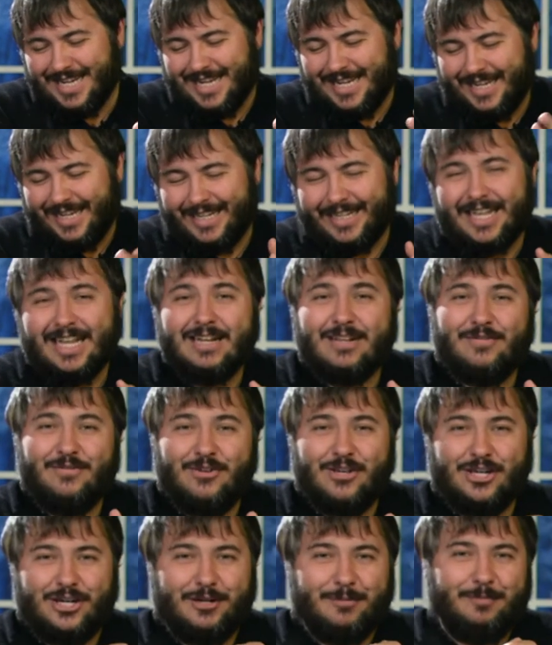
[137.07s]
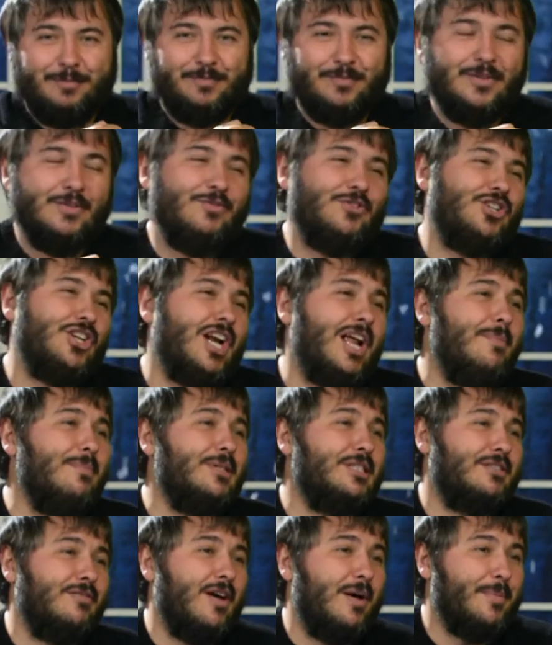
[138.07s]
Итак, вера. Вчера мы
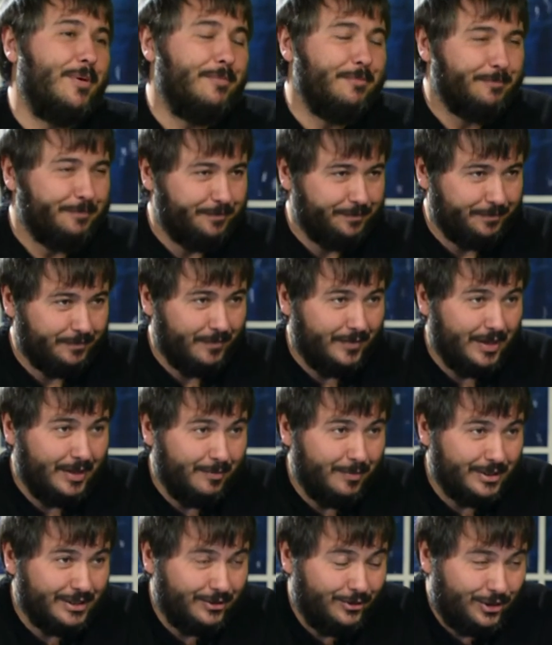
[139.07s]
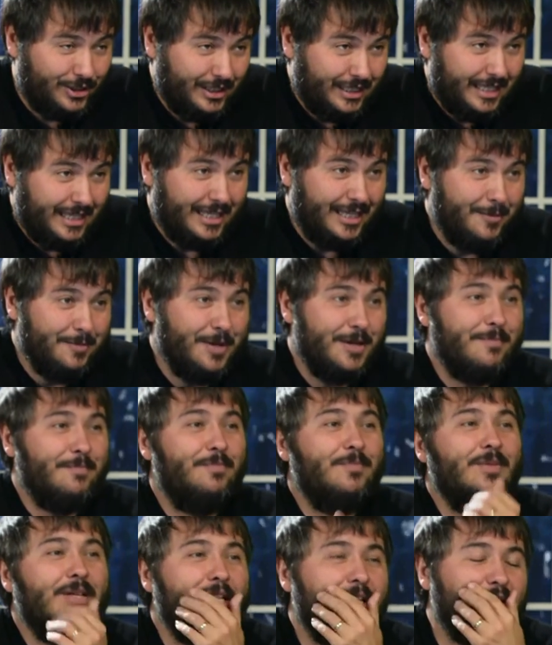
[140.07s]
с вами, послушайте, дорогие мои,
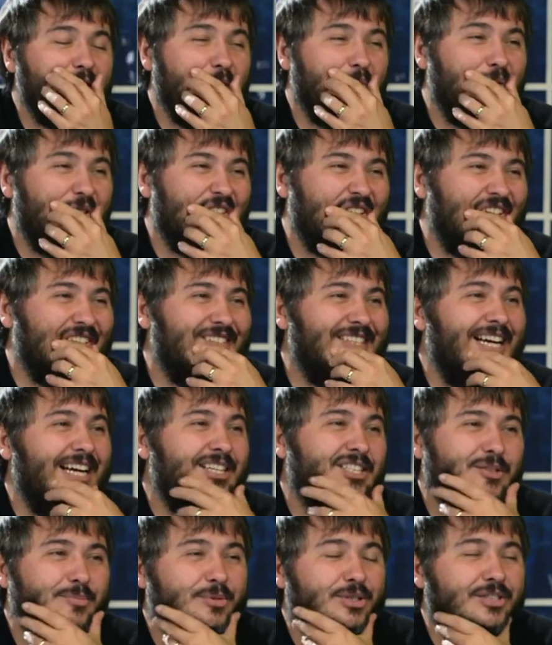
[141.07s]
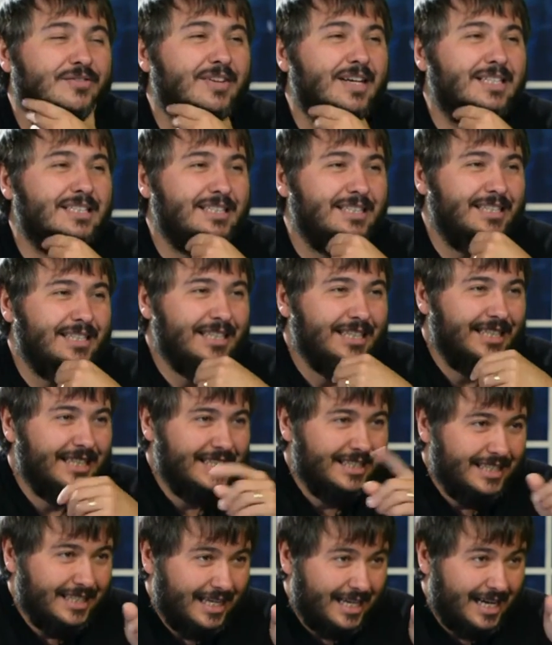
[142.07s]
я сейчас обращаюсь к каждому из вас,
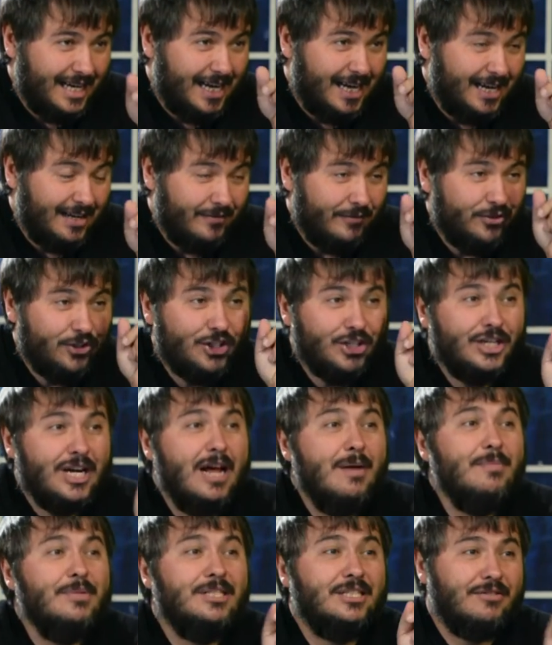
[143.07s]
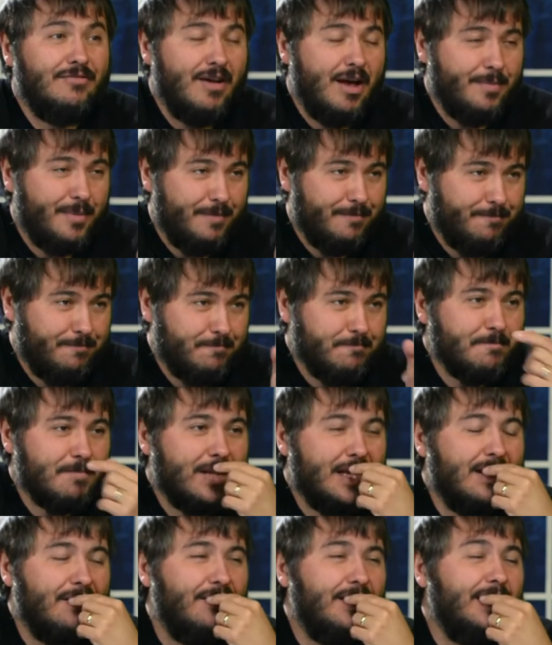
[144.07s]
а, вчера мы с вами
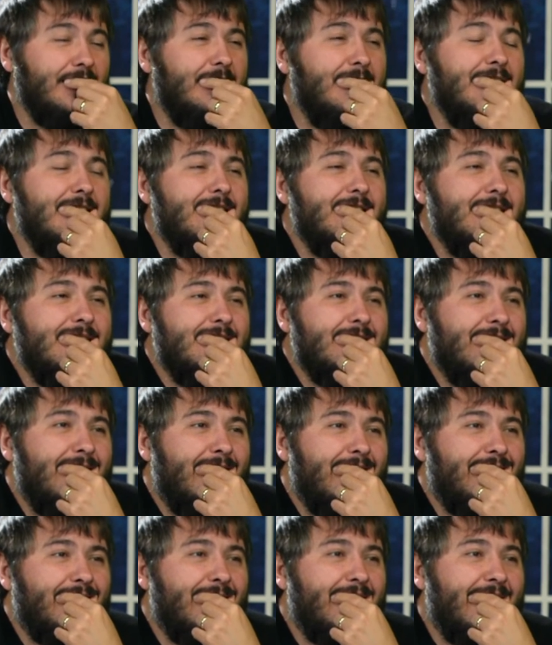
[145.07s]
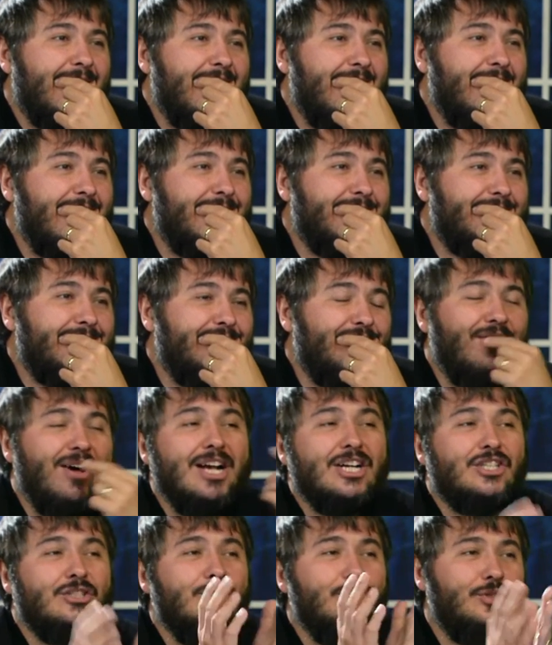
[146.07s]
говорили на
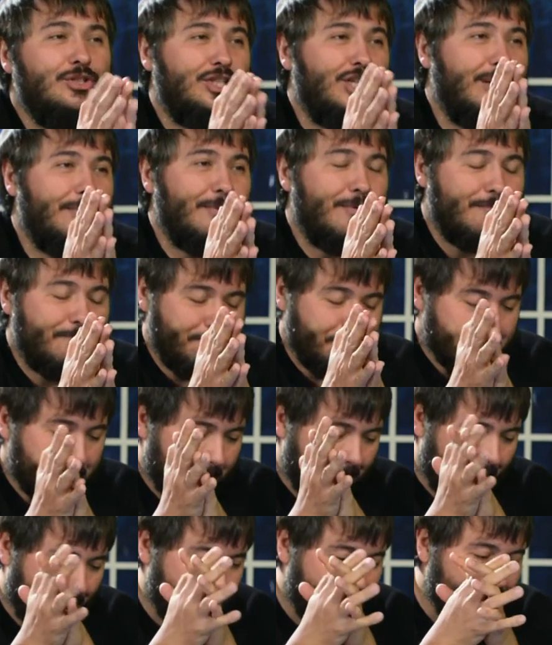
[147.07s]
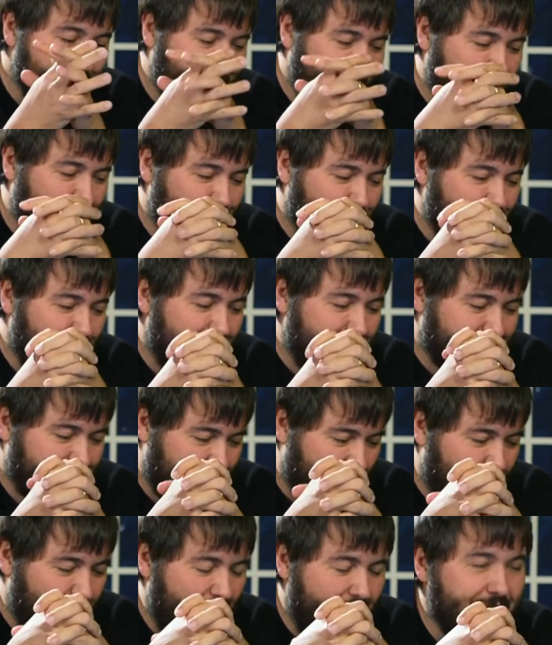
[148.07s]
важную тему. Мы положили
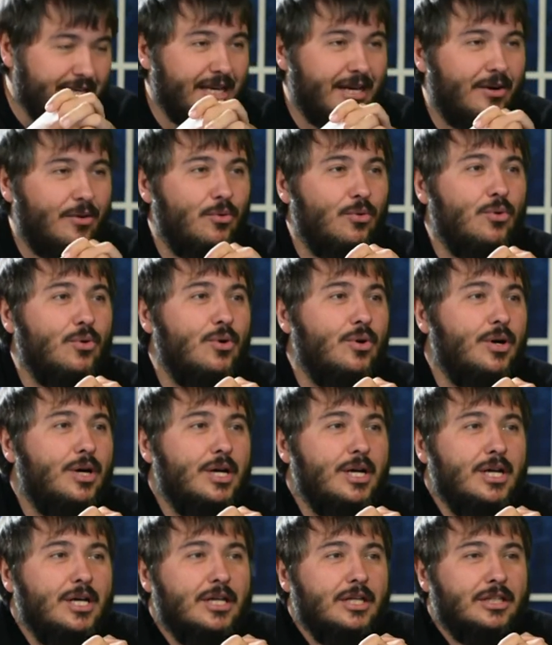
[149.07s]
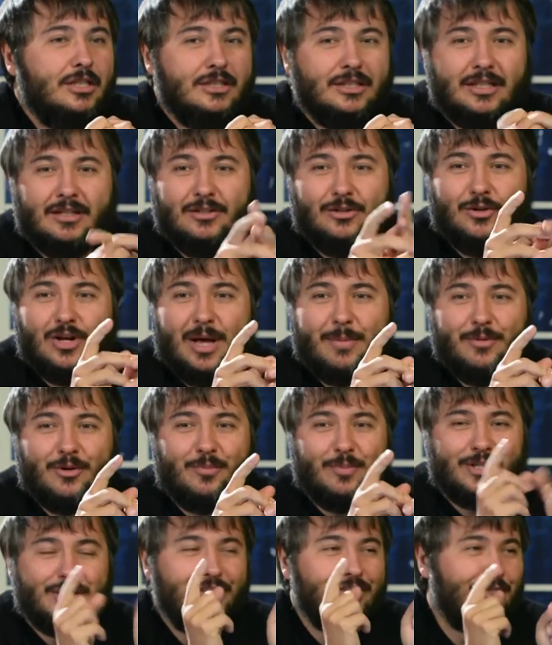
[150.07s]
основание о Эту камеру,
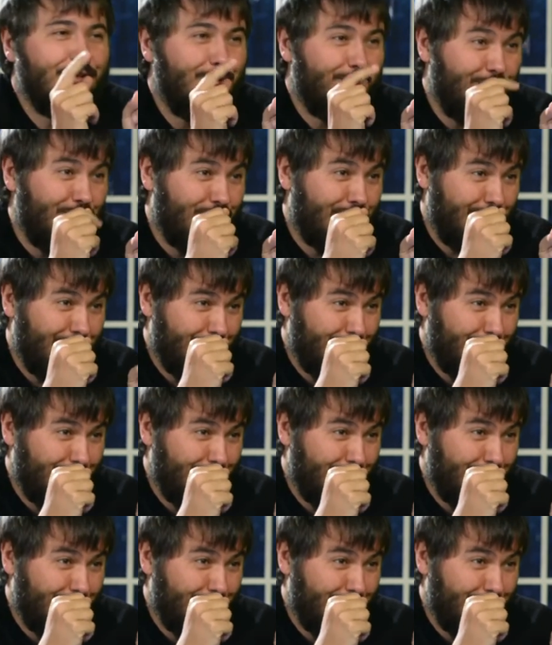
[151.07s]
пожалуйста, нам включи.